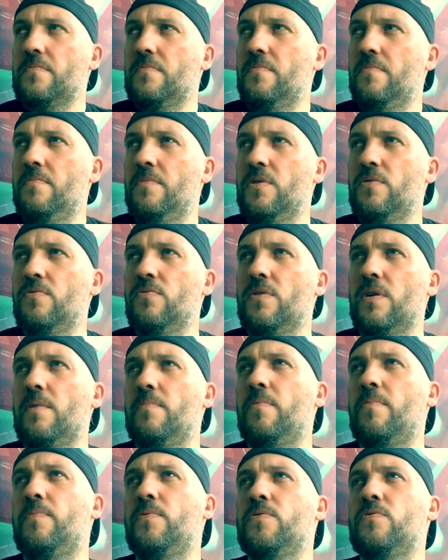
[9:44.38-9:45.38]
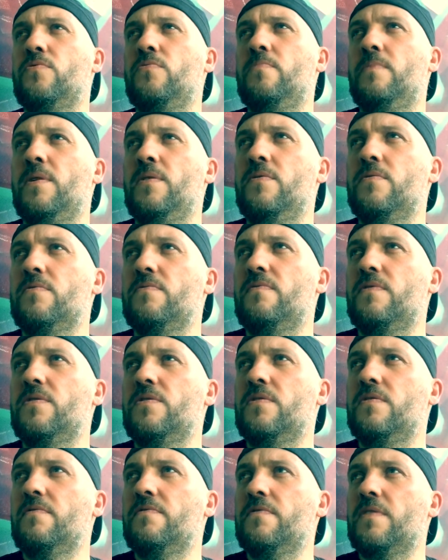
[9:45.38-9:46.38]
my tutaj po prostu będąc
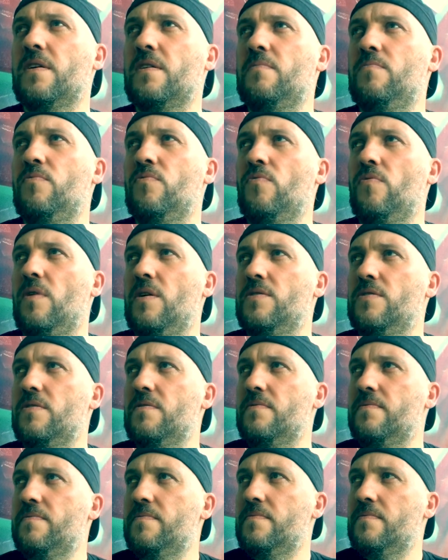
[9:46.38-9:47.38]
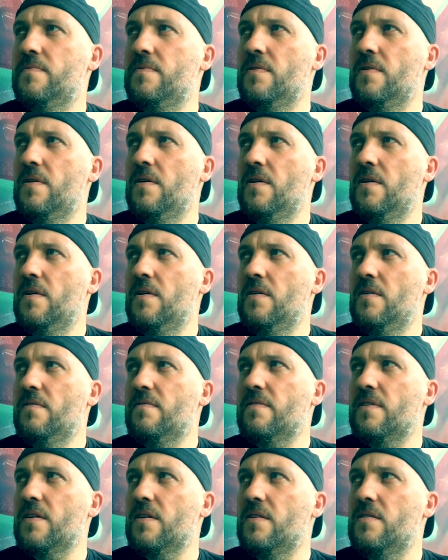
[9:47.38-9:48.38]
właśnie w takim układzie,
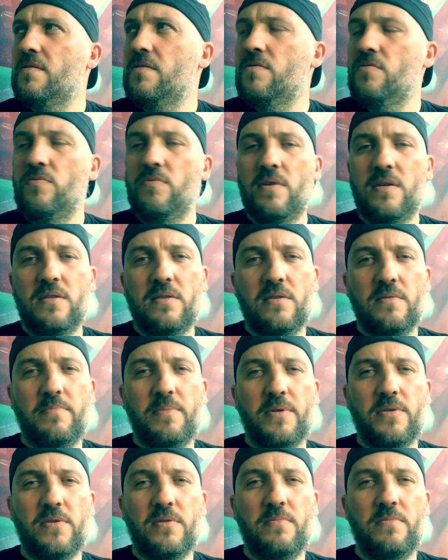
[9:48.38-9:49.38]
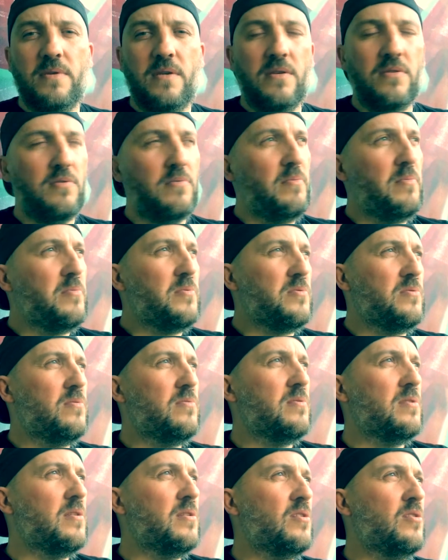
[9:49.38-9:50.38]
w takiej sytuacji, patrzymy na to po
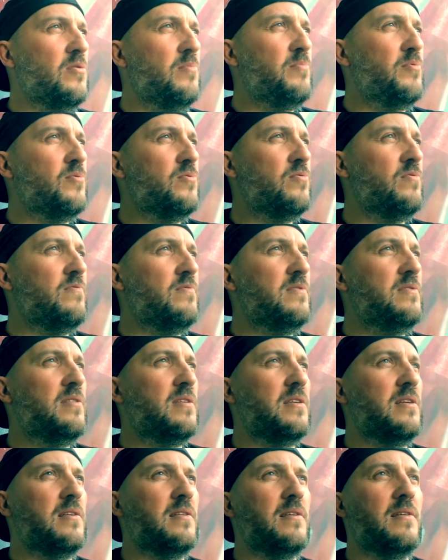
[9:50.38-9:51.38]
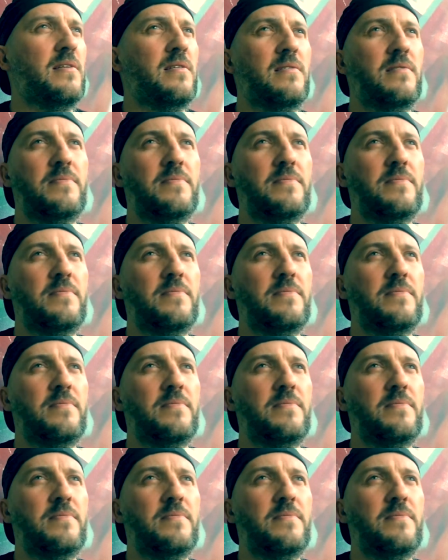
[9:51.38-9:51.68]
prostu z jednego punktu widzenia, tak?